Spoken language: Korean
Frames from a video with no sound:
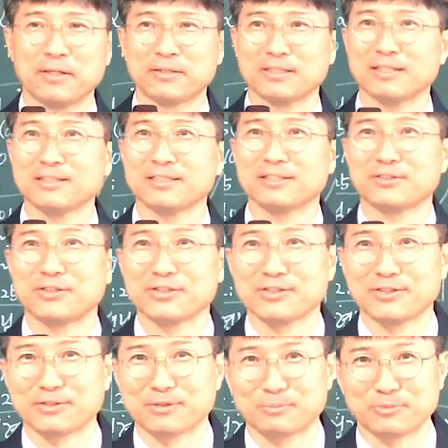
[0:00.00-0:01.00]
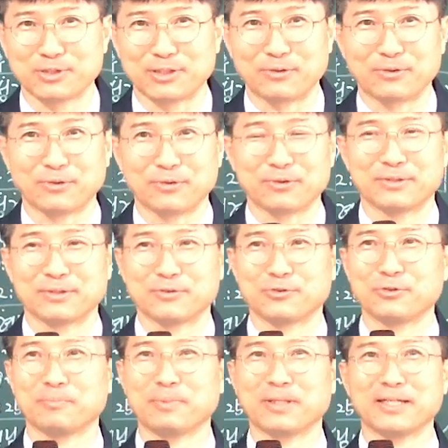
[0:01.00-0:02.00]
제가 어제 들었어요. 어떤 분하고
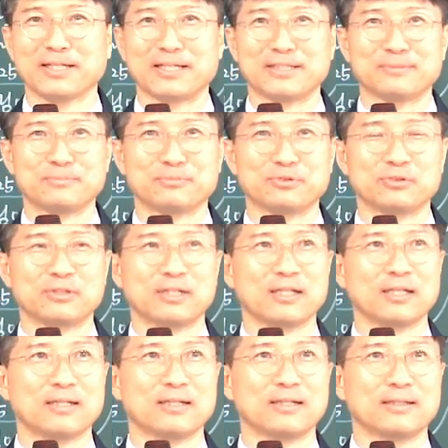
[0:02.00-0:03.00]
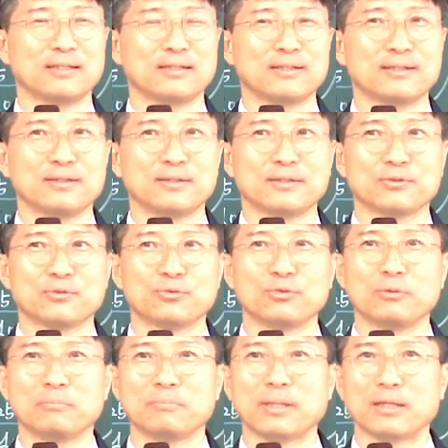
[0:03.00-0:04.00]
구원파에 계신 분인데
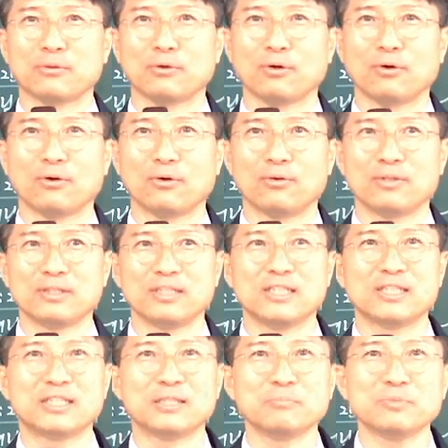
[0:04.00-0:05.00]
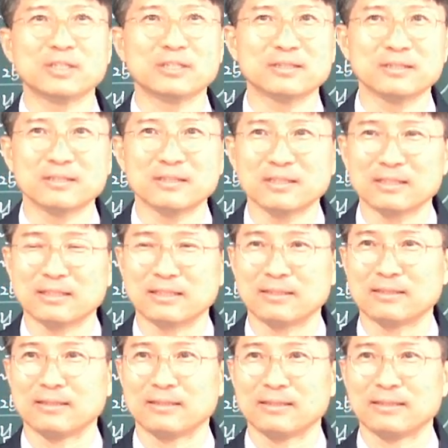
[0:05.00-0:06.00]
구원받고 20년을
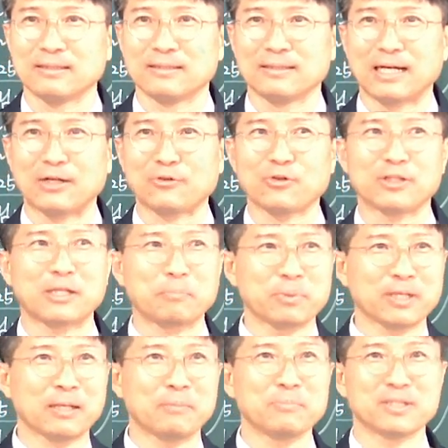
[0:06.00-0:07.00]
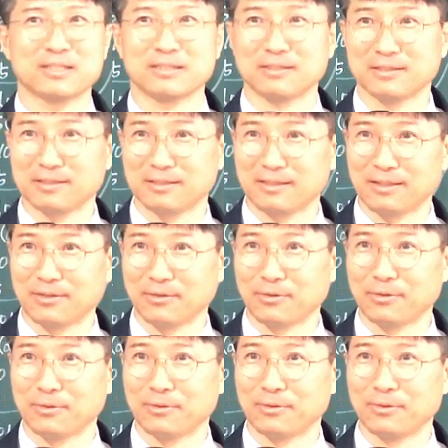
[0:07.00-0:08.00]
하루에 태평 한 병씩 드셨대요.